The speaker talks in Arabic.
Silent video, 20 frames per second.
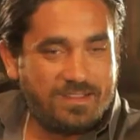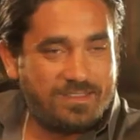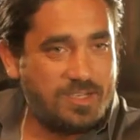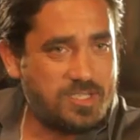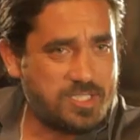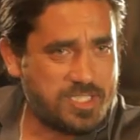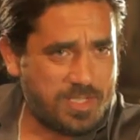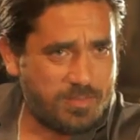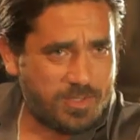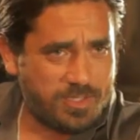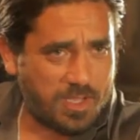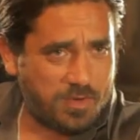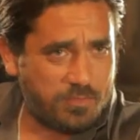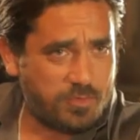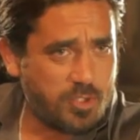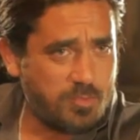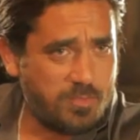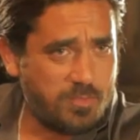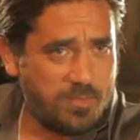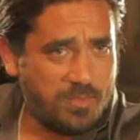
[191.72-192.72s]
انت لسه ما
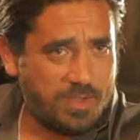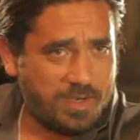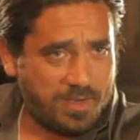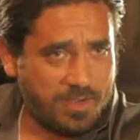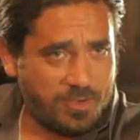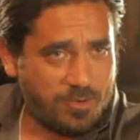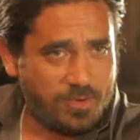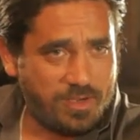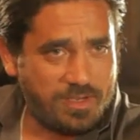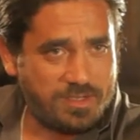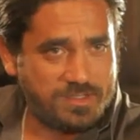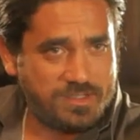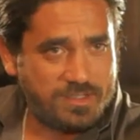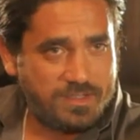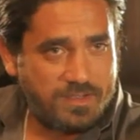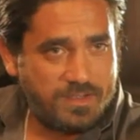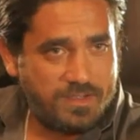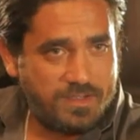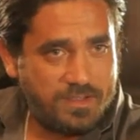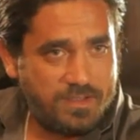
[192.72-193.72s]
تعرفيش مين مرايه
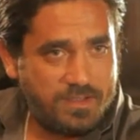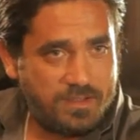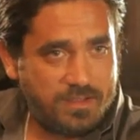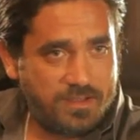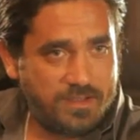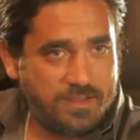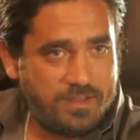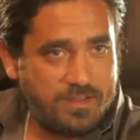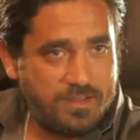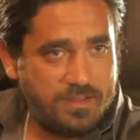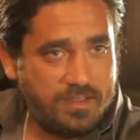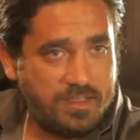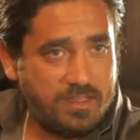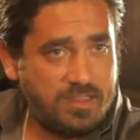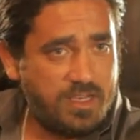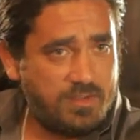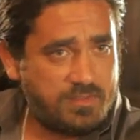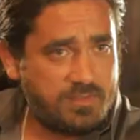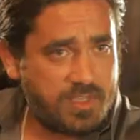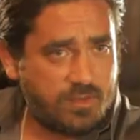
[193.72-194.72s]
كويس
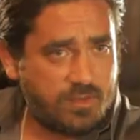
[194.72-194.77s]
ادي